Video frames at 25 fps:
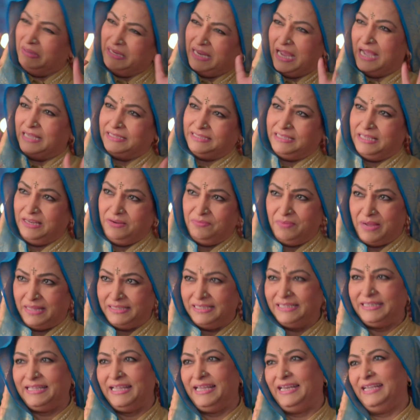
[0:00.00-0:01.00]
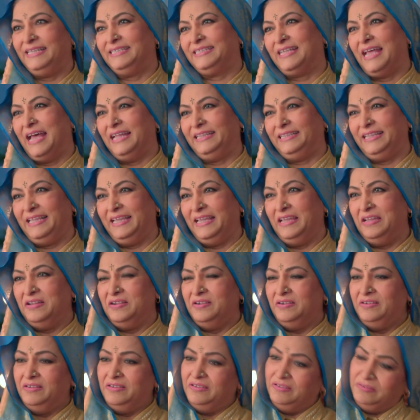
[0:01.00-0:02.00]
رضاي عليكي بكل
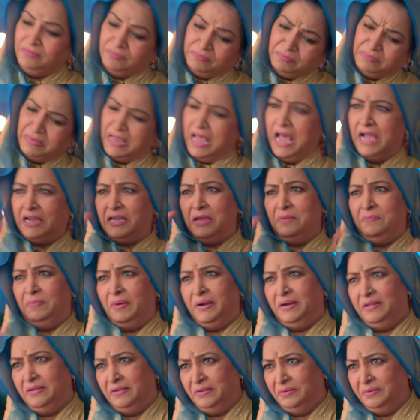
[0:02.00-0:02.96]
وقت موفقة